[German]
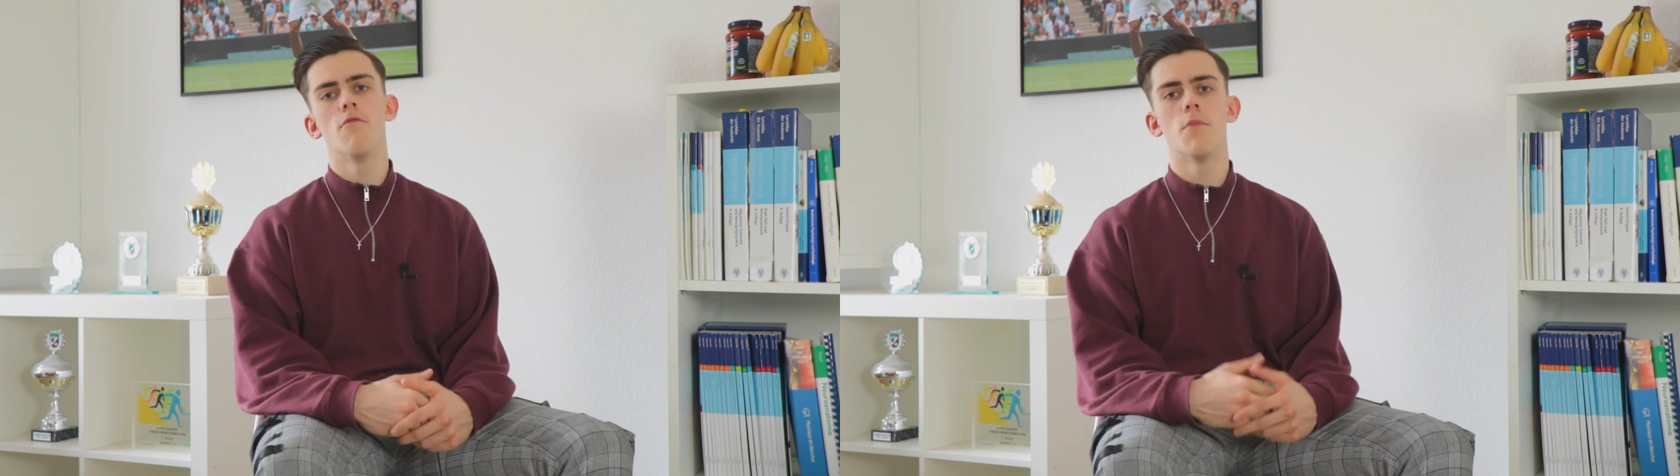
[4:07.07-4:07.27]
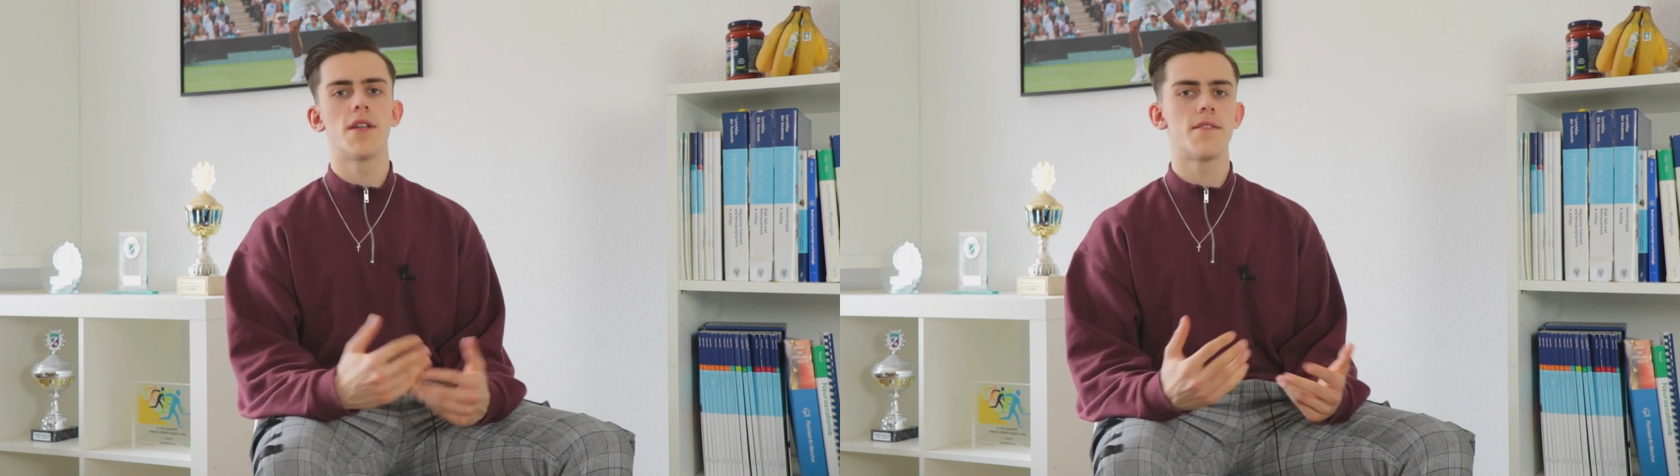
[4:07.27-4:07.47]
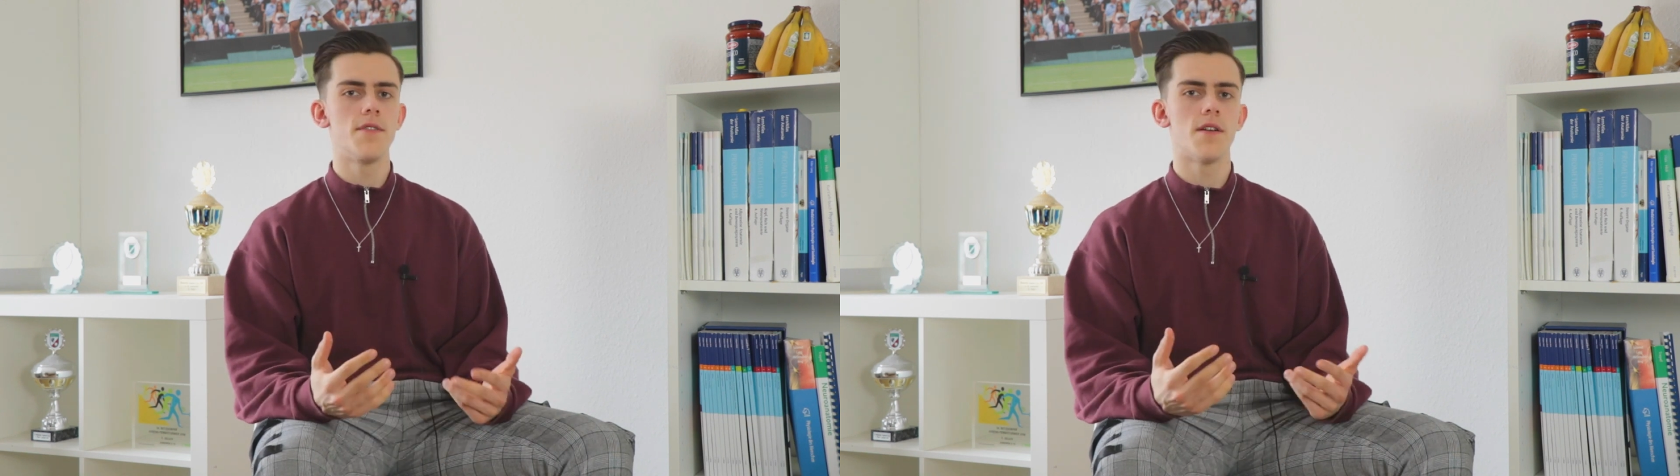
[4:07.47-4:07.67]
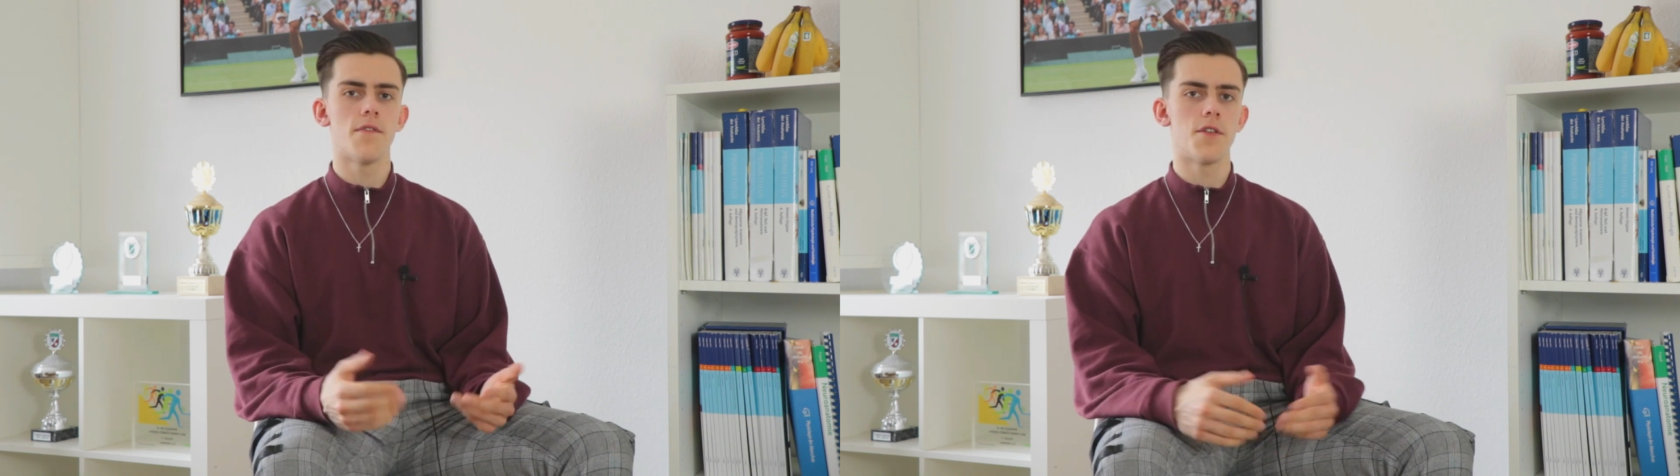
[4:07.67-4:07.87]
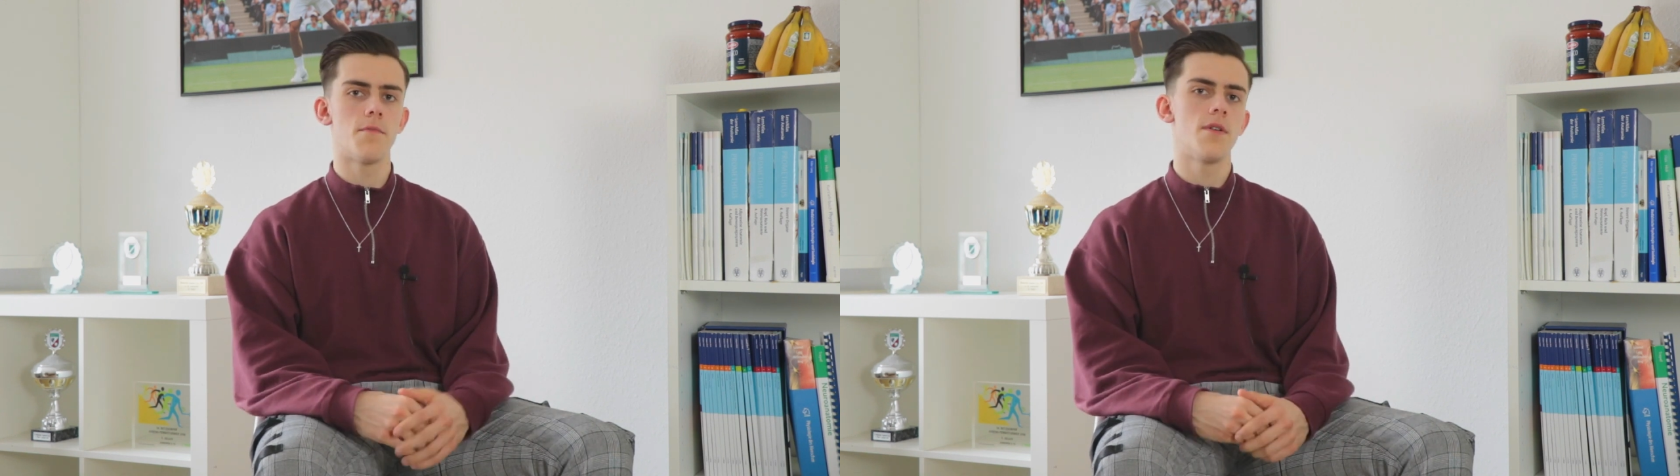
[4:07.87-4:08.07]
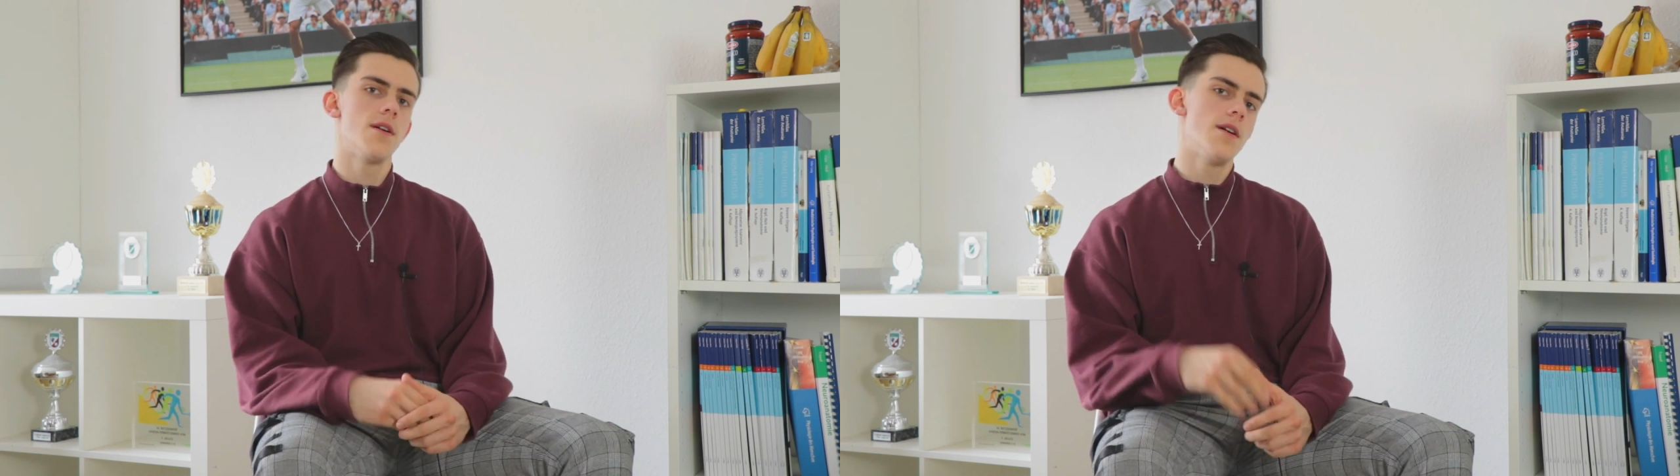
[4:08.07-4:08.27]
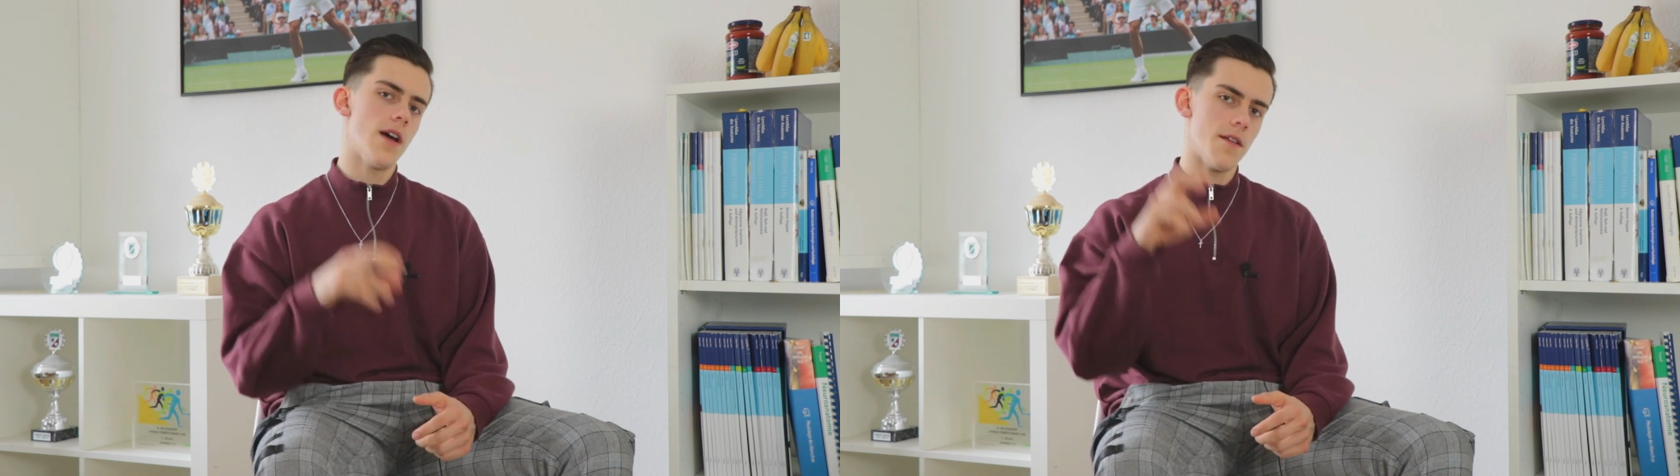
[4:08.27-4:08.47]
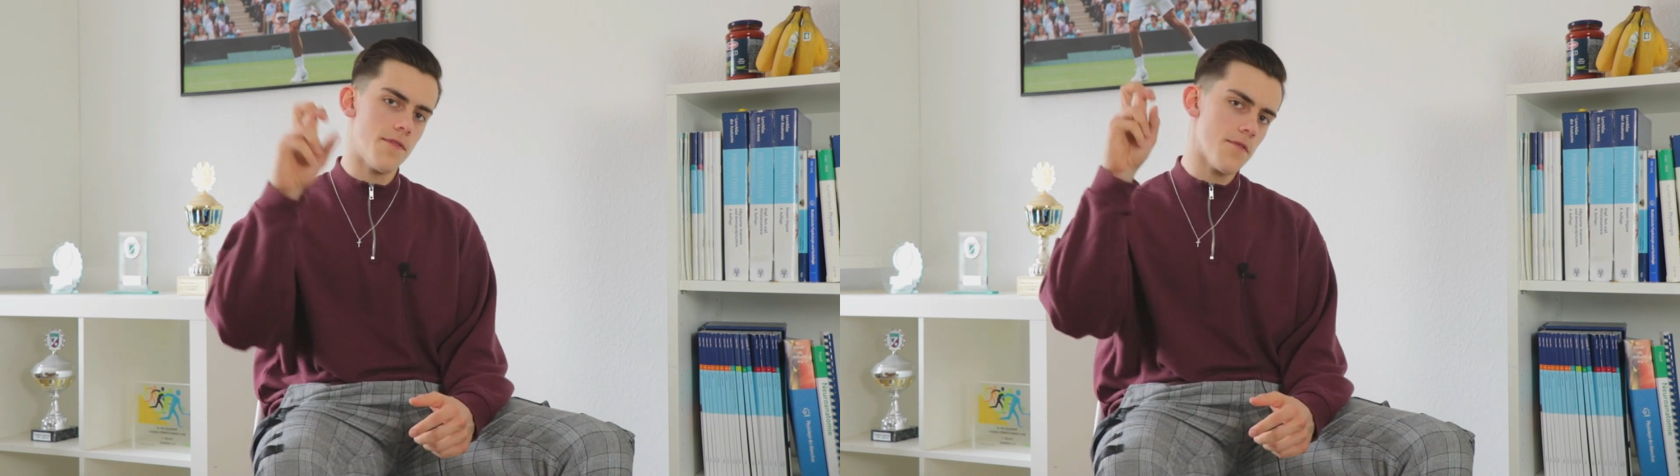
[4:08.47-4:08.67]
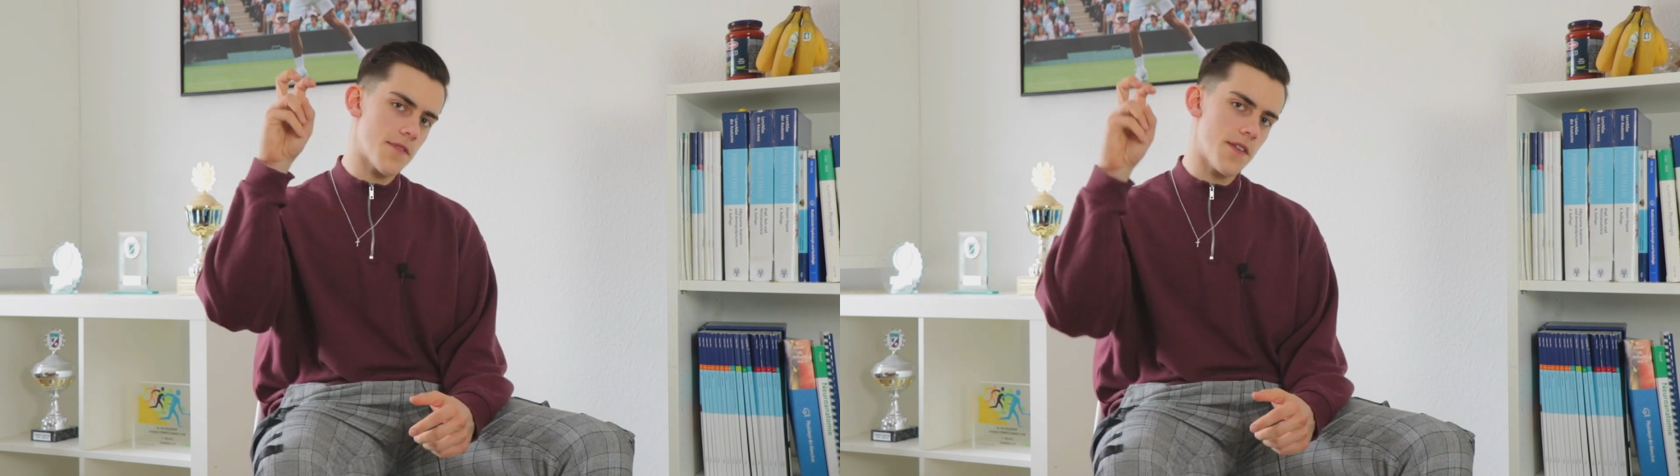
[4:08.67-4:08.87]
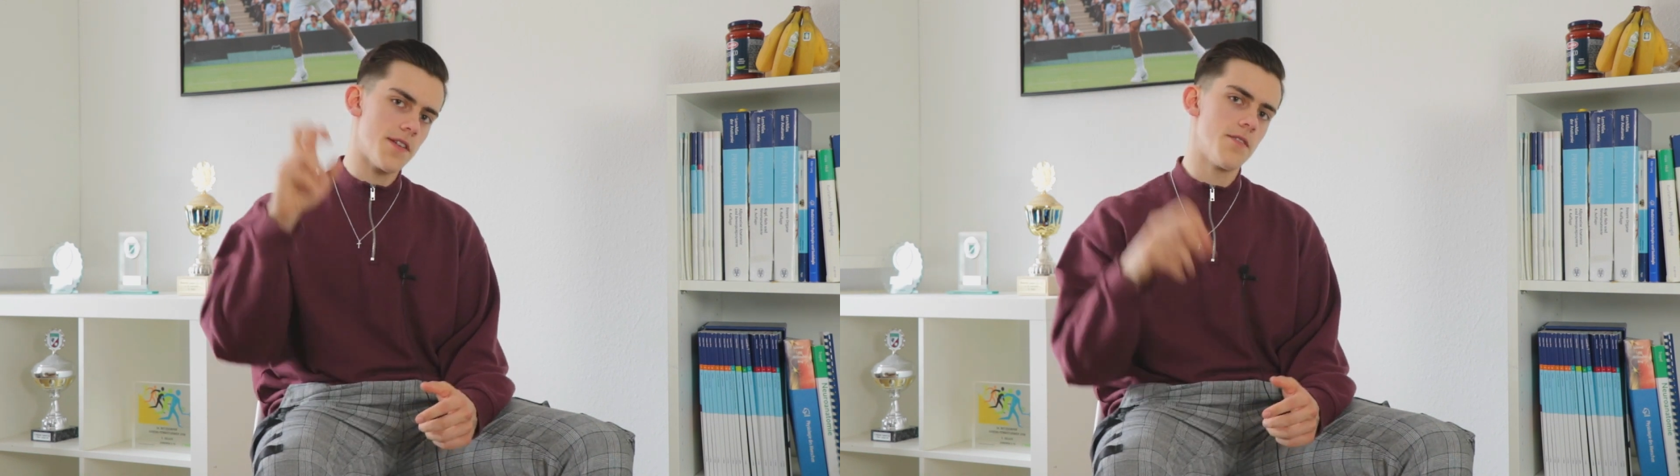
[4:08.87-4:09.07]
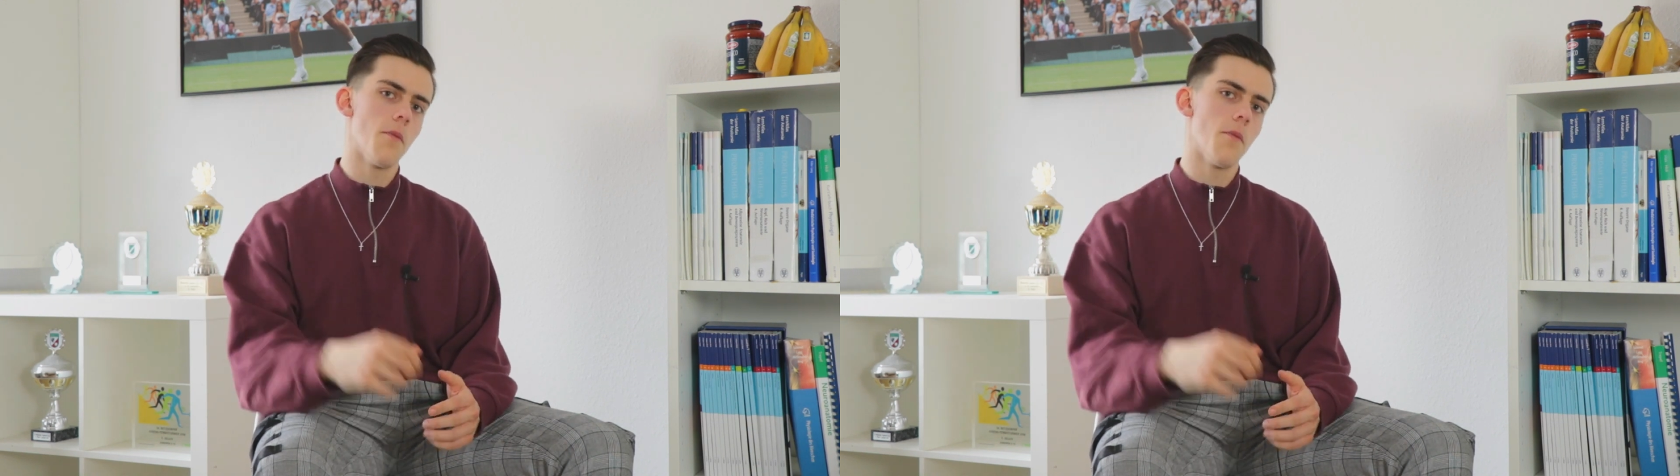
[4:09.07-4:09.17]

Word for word: wo man jetzt wieder von einem Anführungszeichen